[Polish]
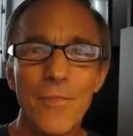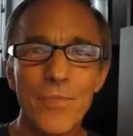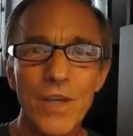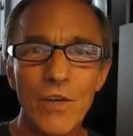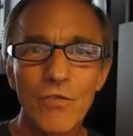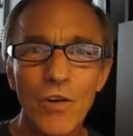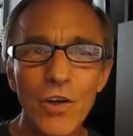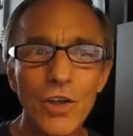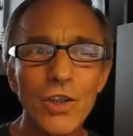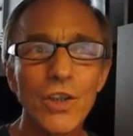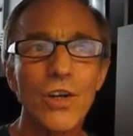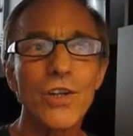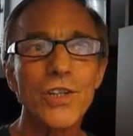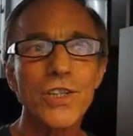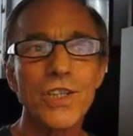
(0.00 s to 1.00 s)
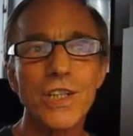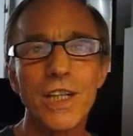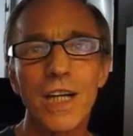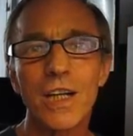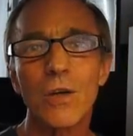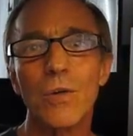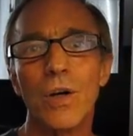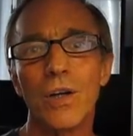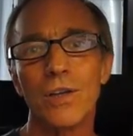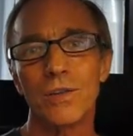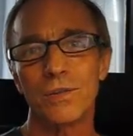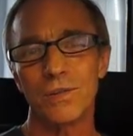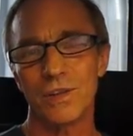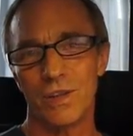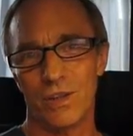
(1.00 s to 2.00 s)
wolności, jaką
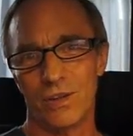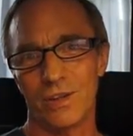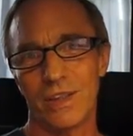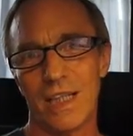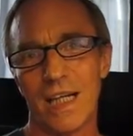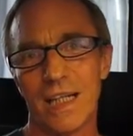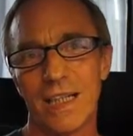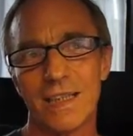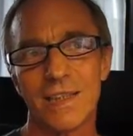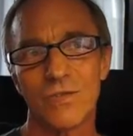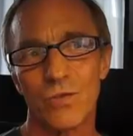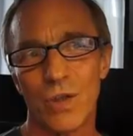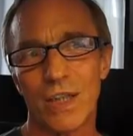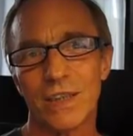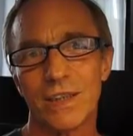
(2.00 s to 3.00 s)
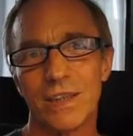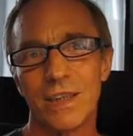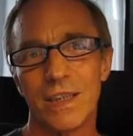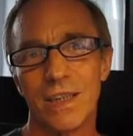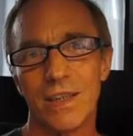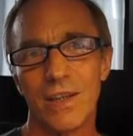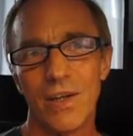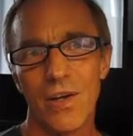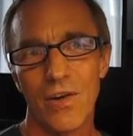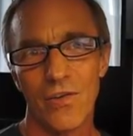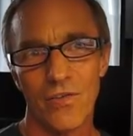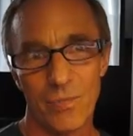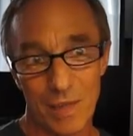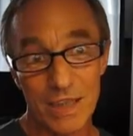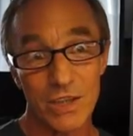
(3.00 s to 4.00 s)
on odnalazł właśnie
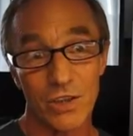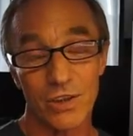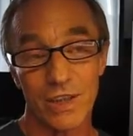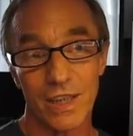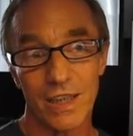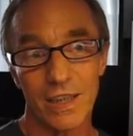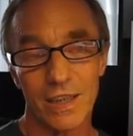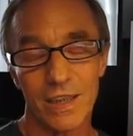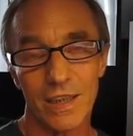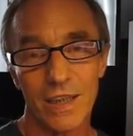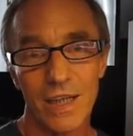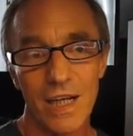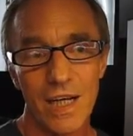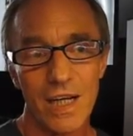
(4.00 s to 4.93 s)
w masonerii.